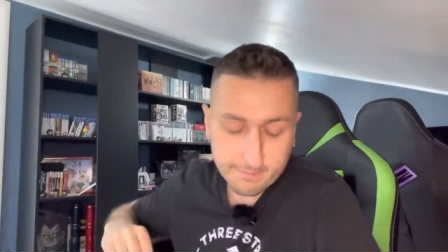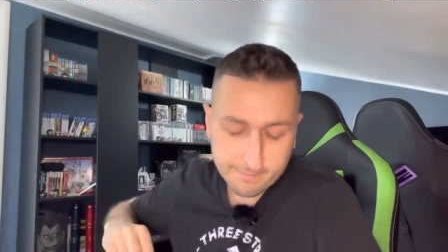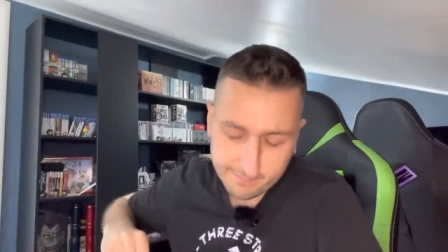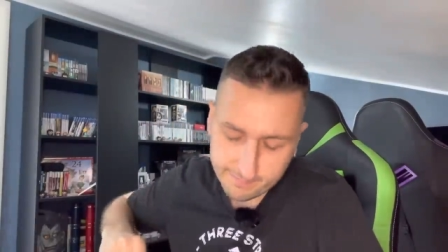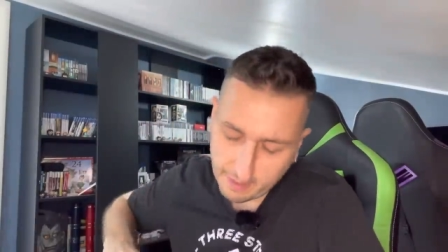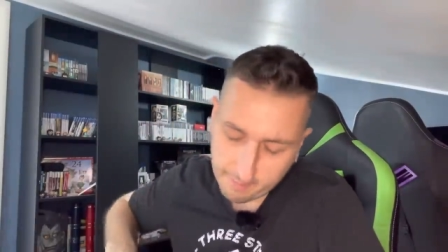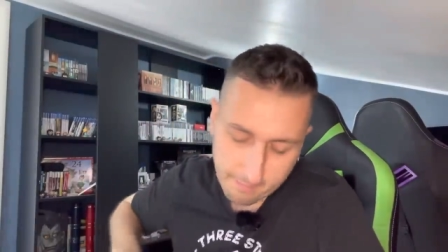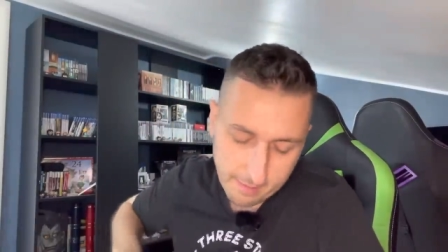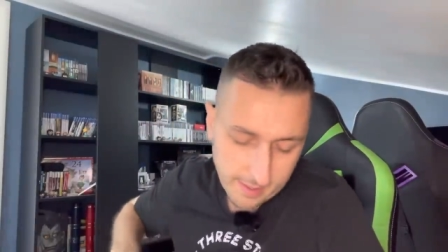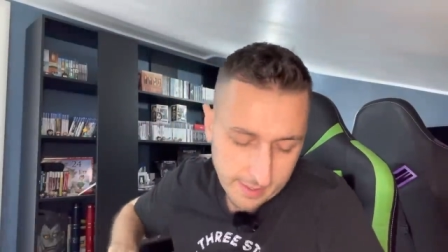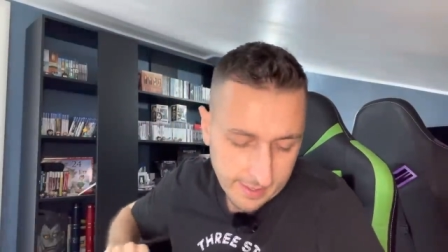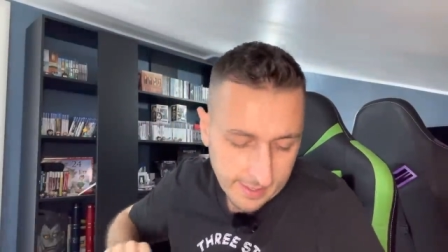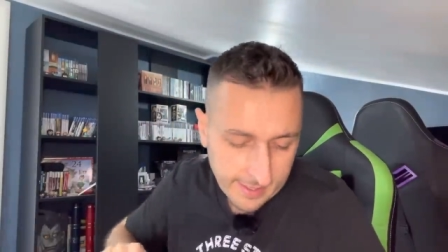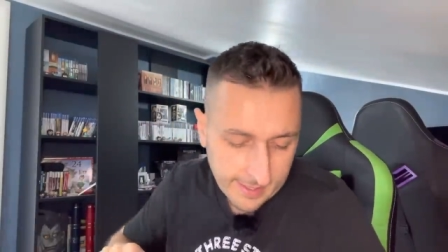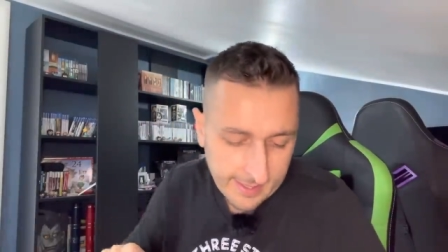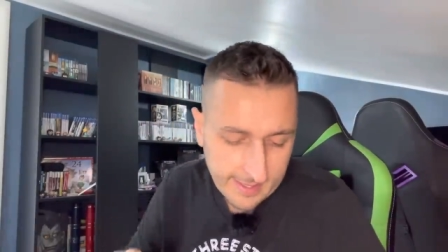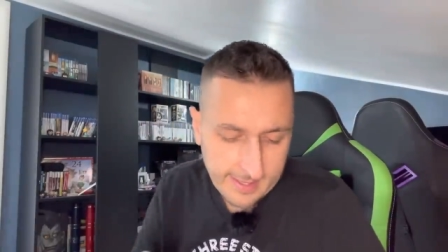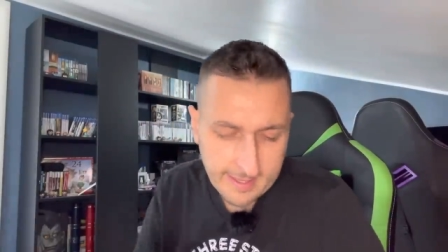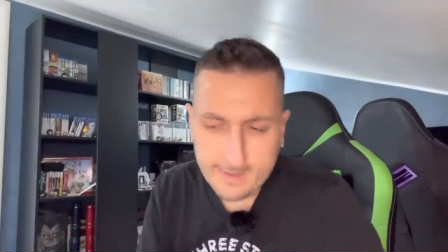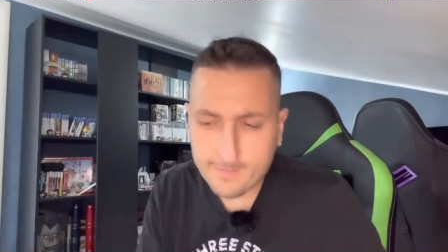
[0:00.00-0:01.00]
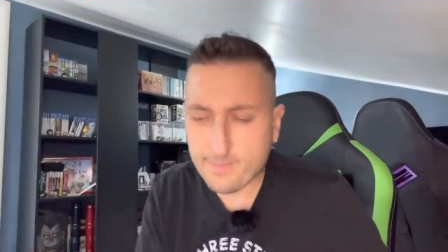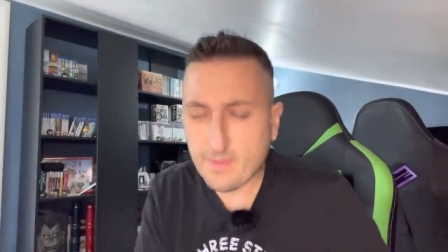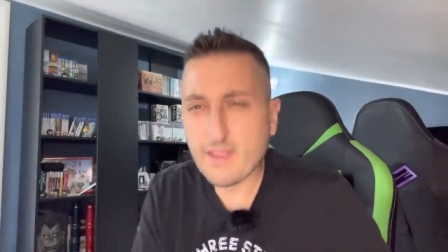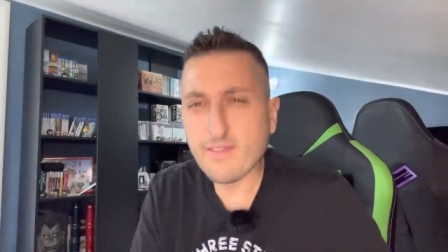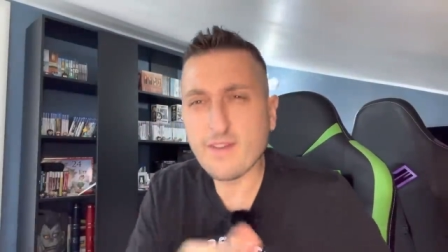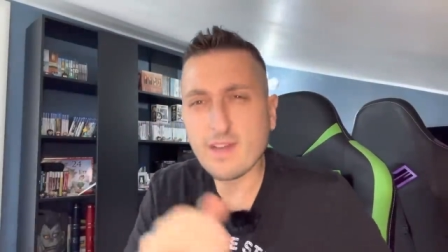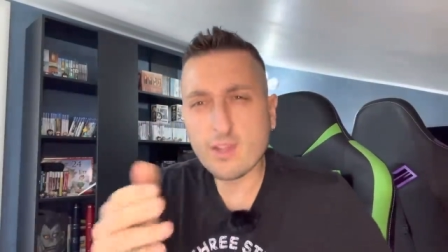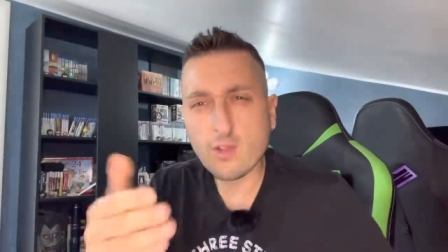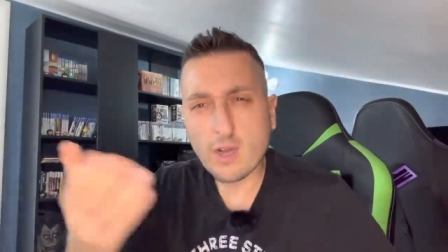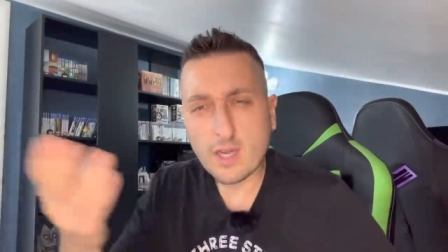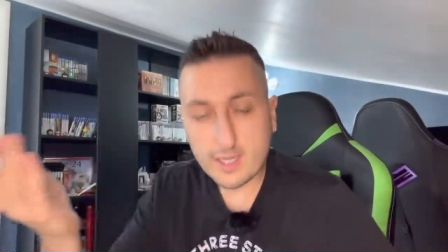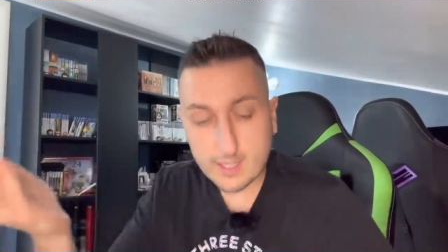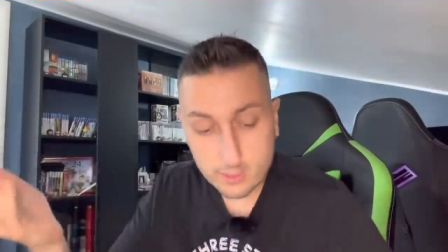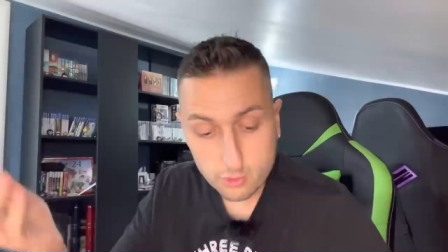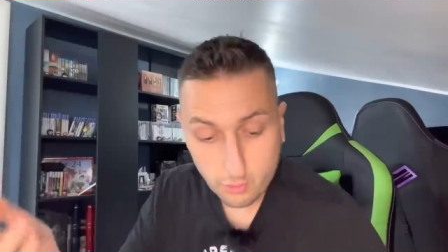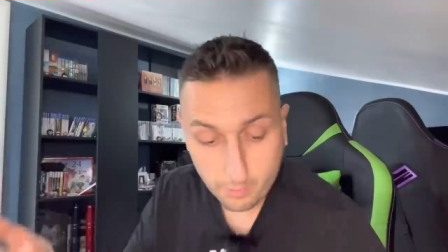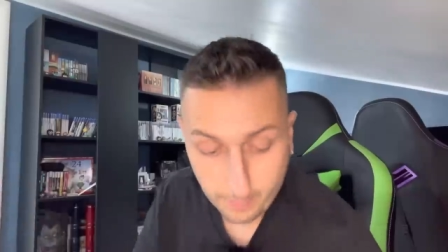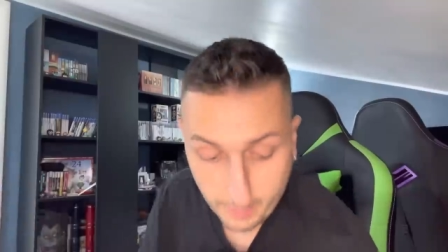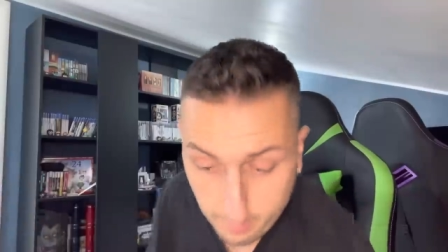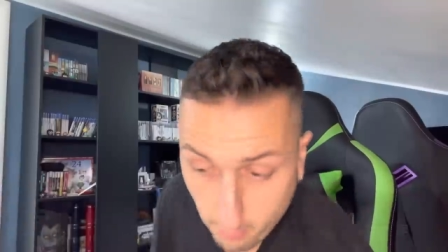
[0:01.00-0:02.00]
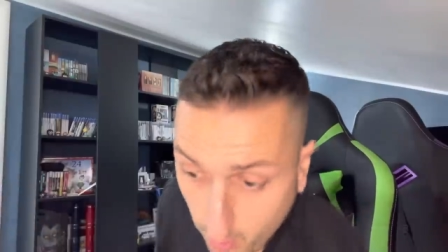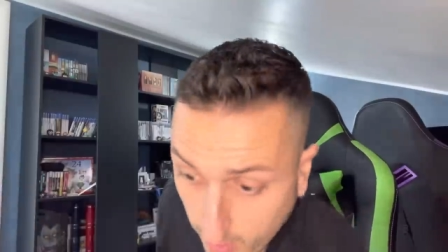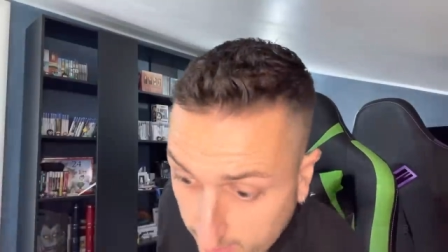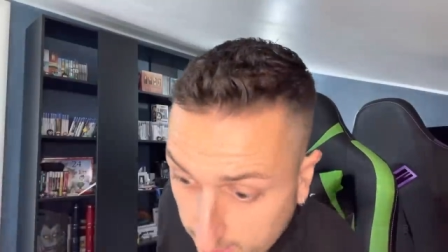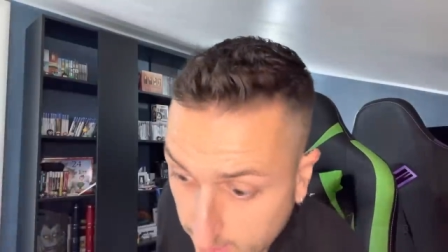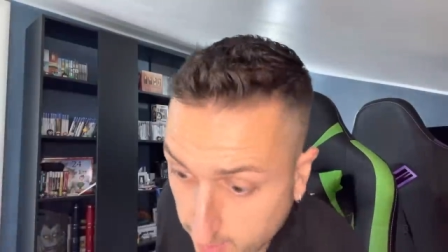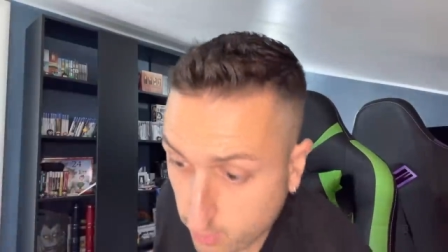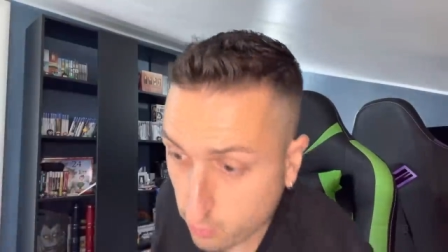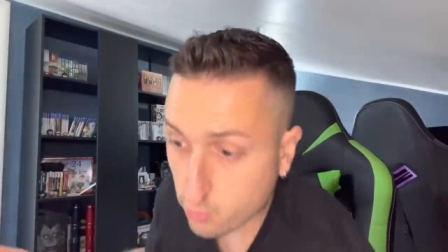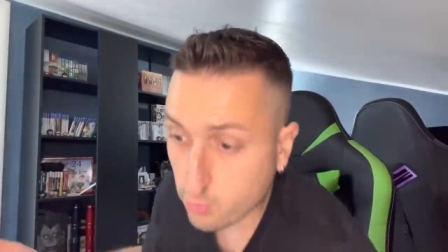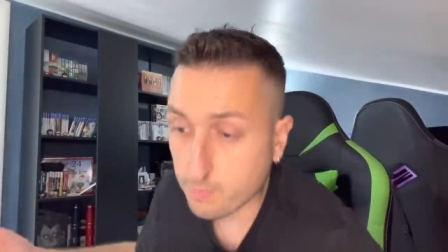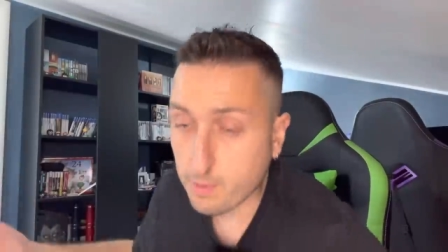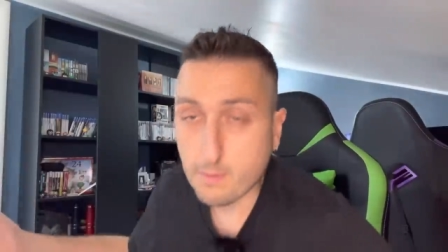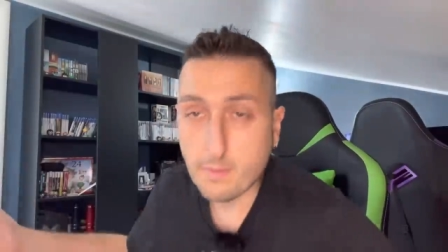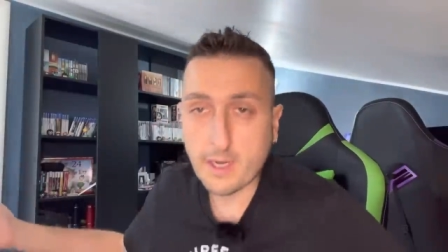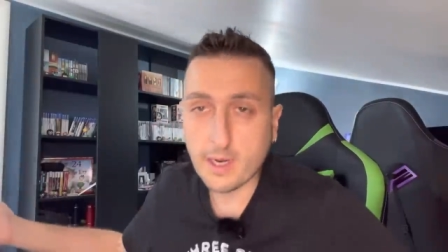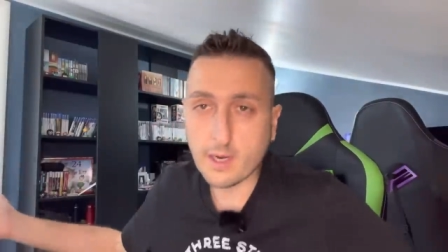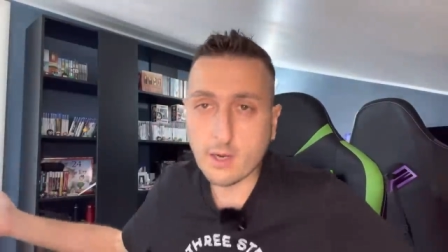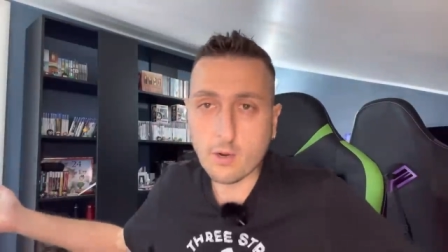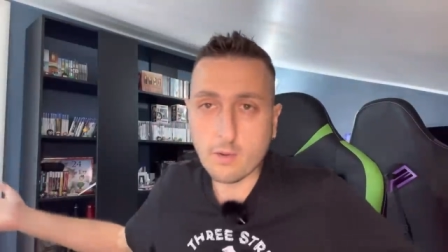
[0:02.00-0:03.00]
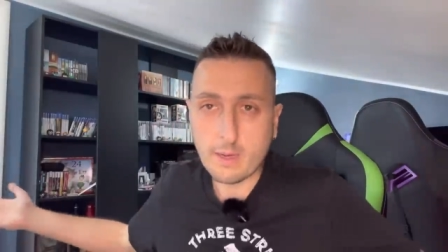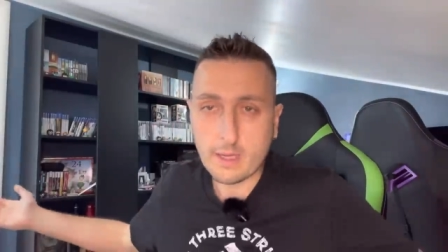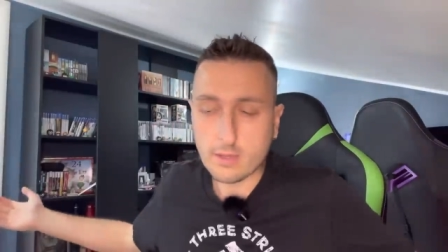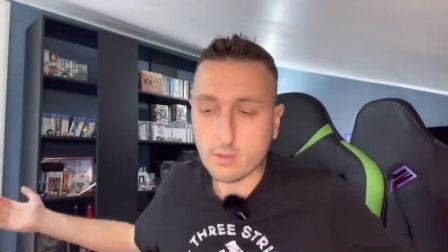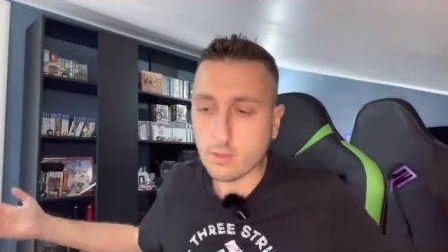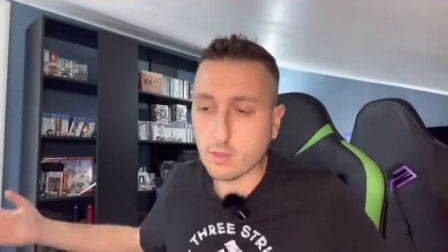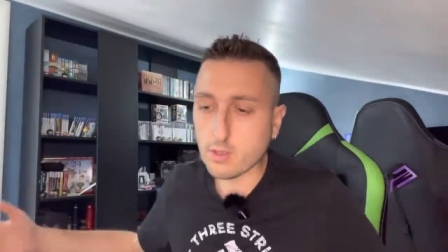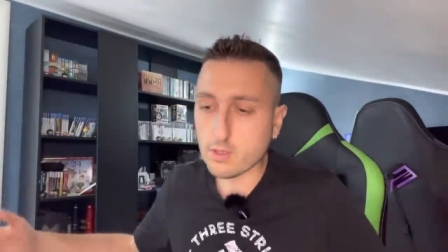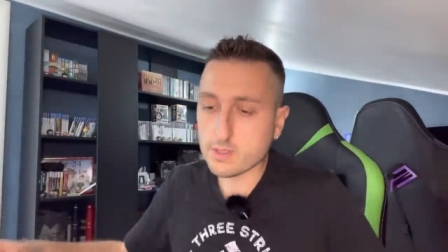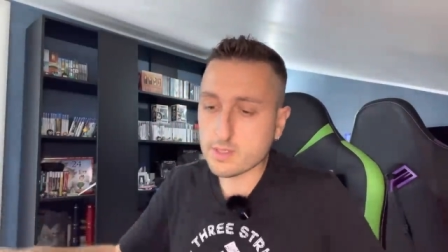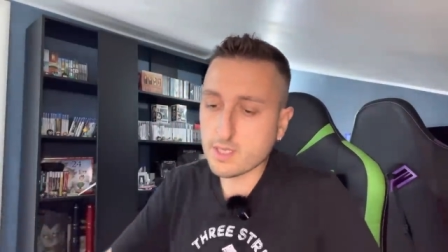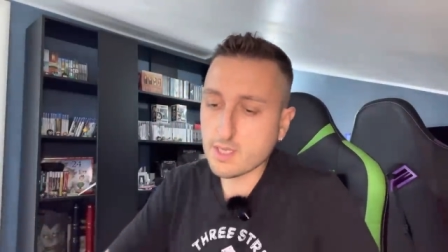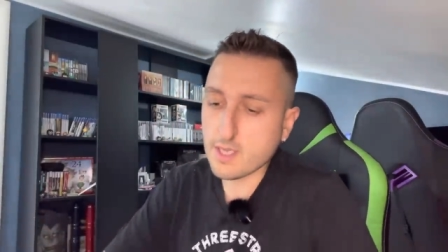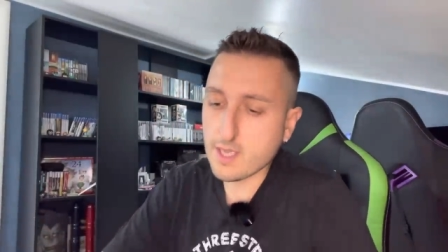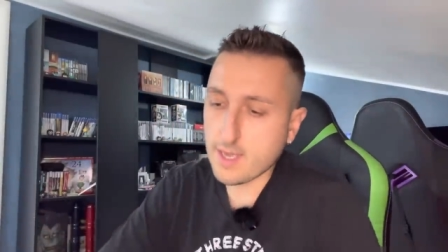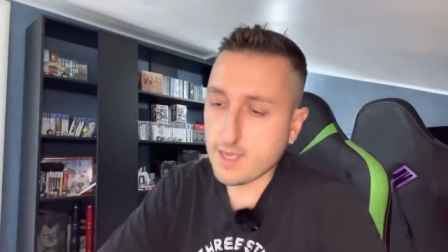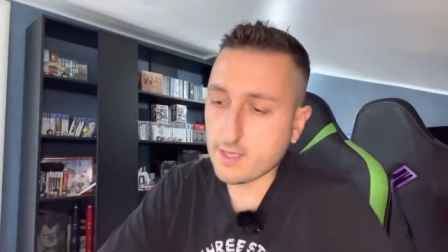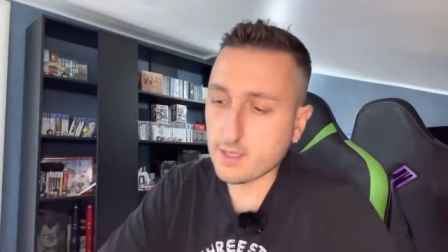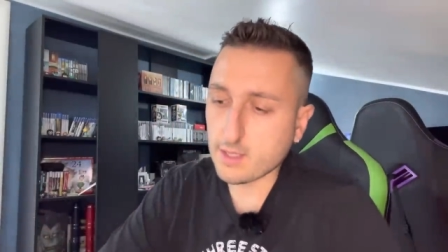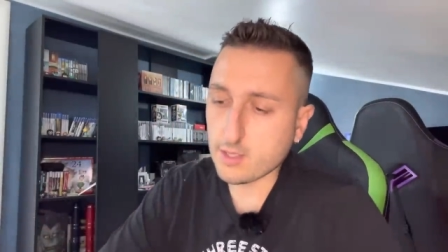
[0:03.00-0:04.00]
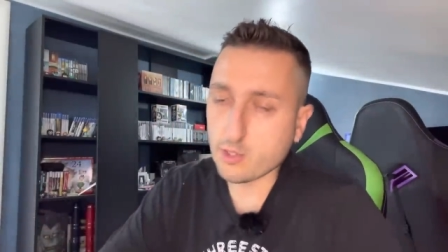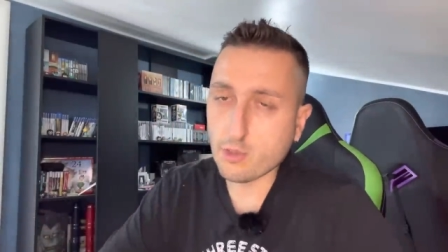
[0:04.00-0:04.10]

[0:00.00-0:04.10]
Vabbè. Fatelo anche sul primo canale YouTube, mi raccomando, non costa niente.